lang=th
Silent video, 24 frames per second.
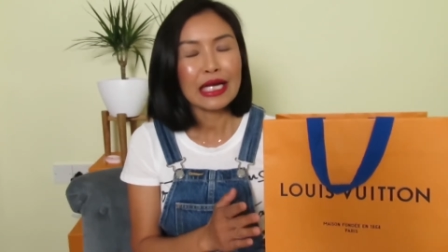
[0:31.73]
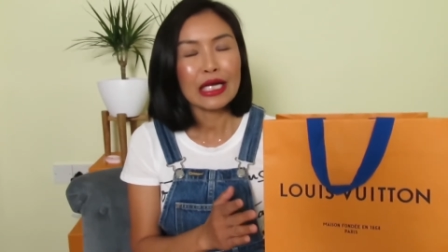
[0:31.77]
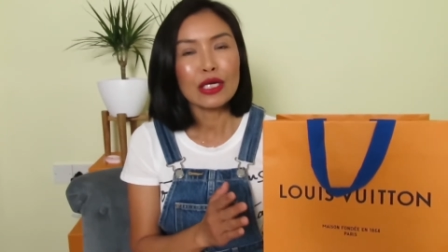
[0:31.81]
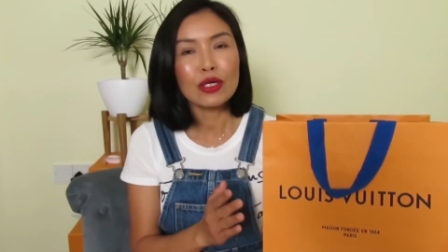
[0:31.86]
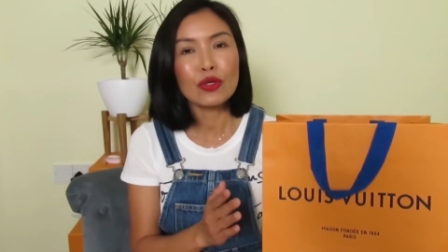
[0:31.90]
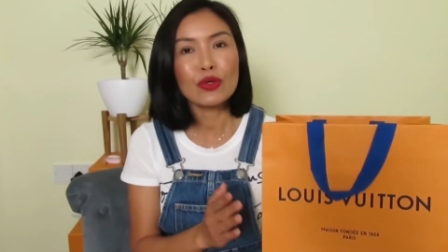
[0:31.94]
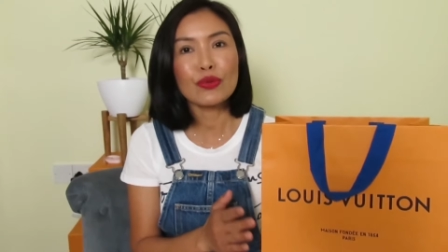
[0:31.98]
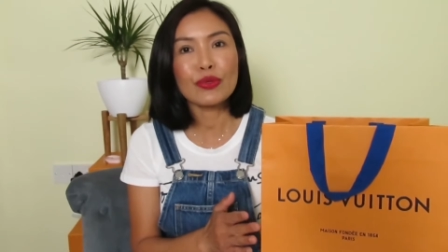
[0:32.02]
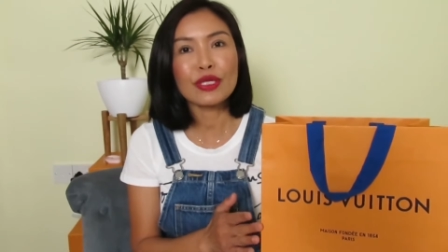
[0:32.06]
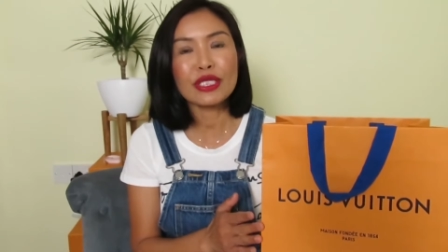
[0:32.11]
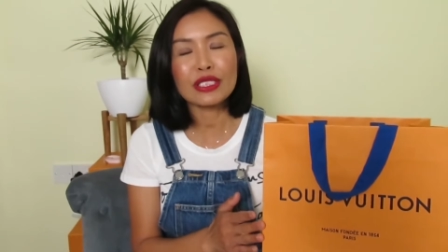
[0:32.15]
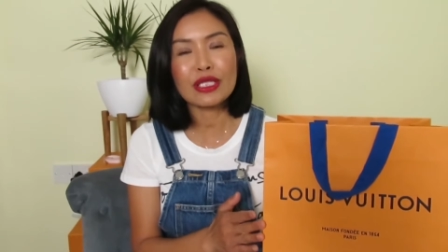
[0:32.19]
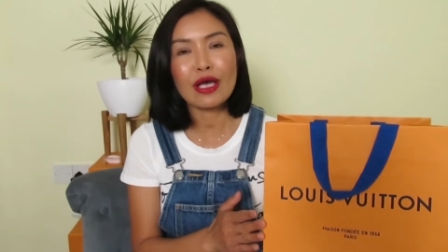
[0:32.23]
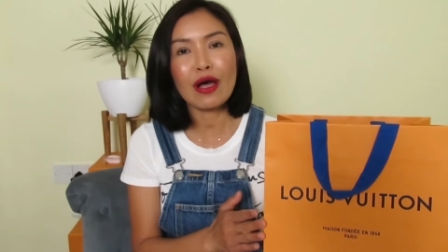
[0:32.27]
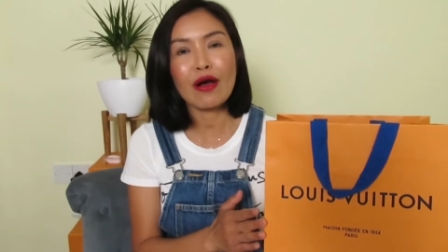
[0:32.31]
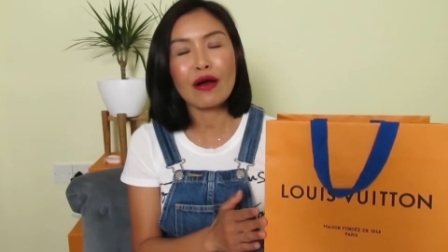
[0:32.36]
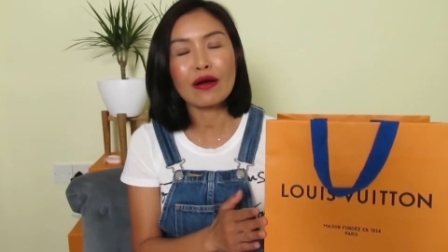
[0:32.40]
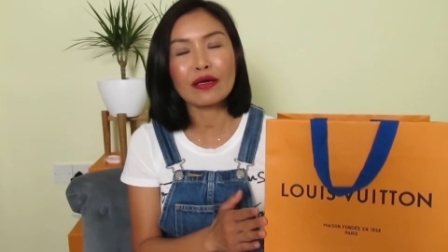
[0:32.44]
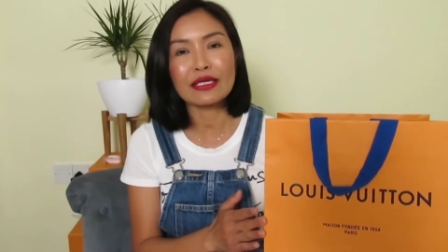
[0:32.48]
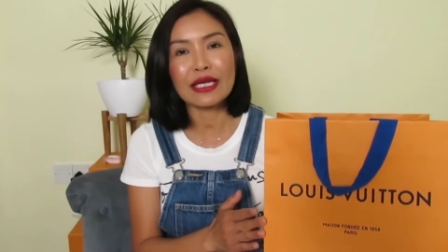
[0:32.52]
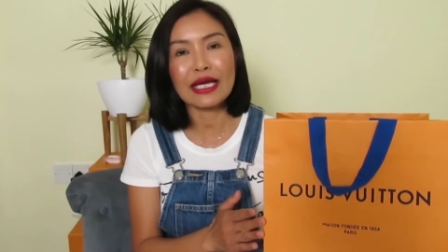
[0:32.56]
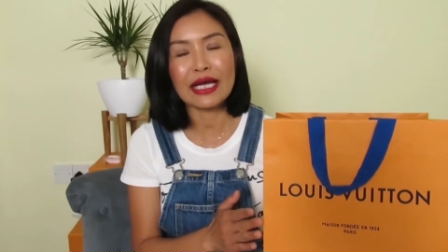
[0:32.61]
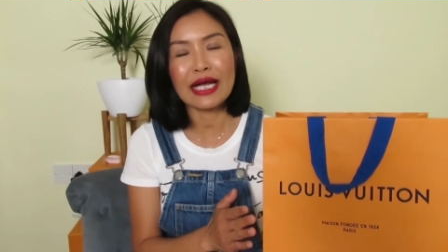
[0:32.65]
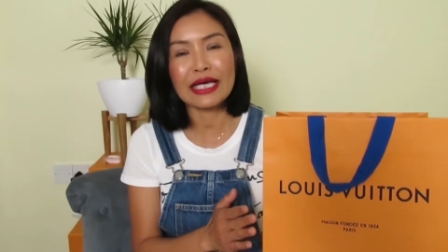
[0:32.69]
ลุยวิตอง
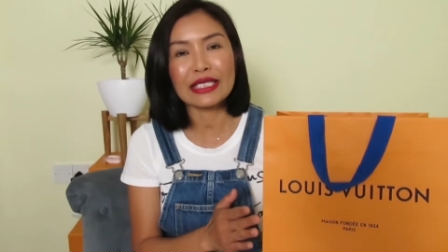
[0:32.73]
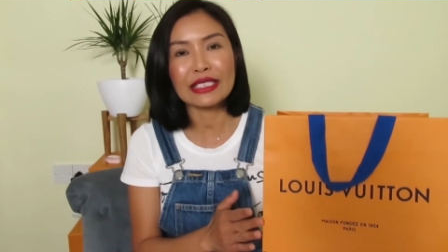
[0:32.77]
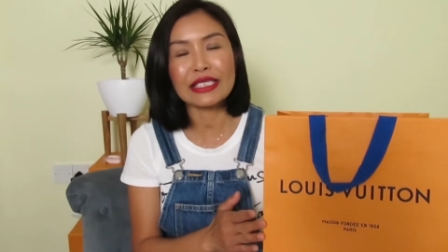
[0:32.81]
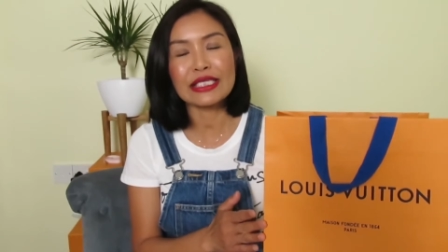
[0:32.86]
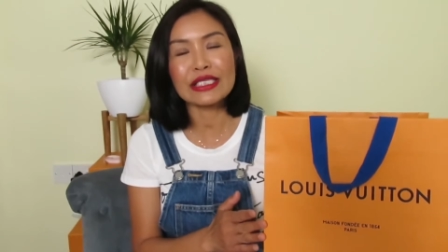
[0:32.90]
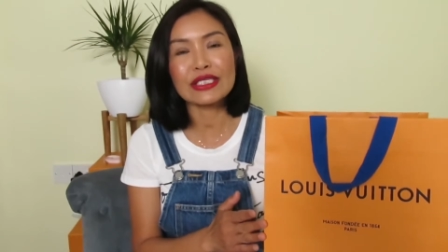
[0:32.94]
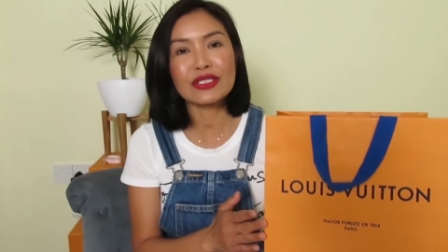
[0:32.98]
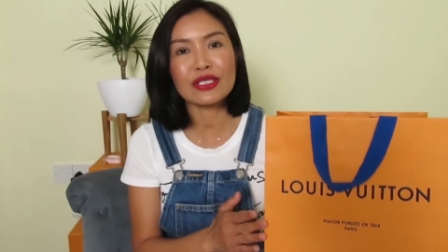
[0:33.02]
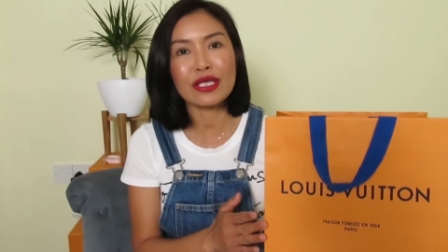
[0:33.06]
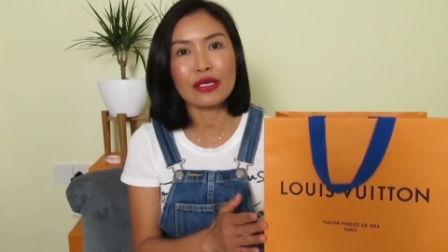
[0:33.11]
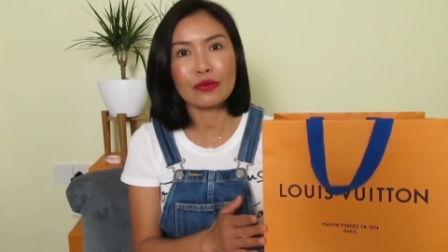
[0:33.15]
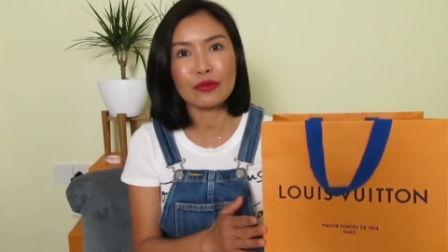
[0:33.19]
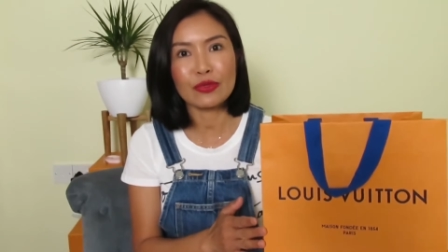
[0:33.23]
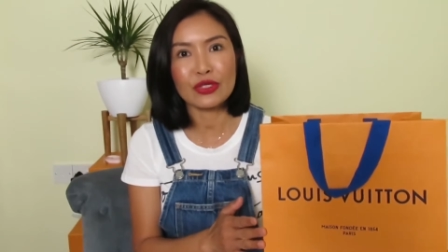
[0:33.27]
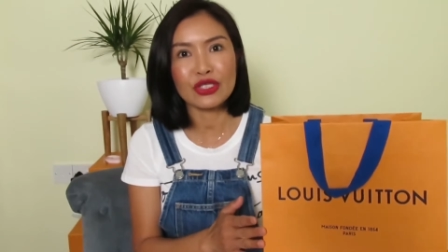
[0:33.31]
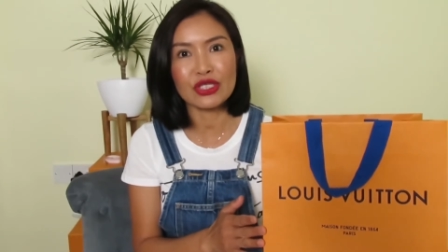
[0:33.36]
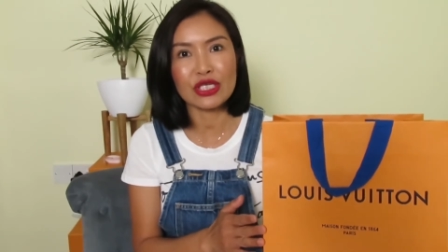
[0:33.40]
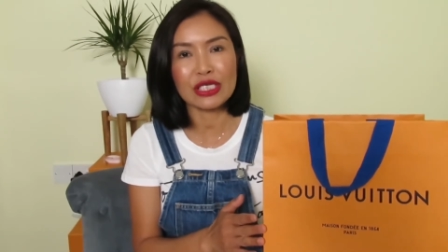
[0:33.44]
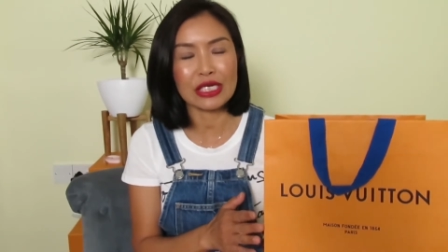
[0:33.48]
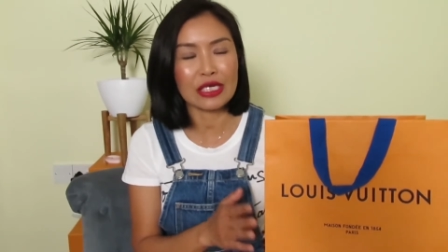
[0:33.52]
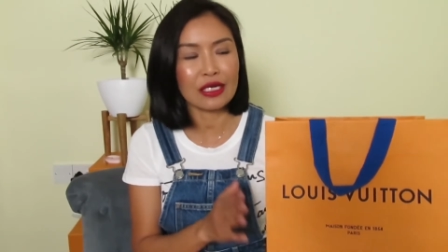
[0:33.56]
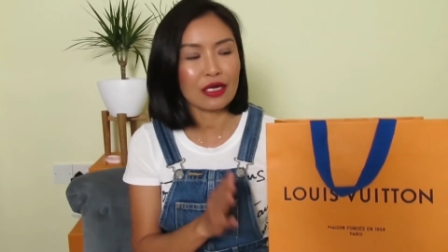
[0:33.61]
นะคะที่เซลวิจิต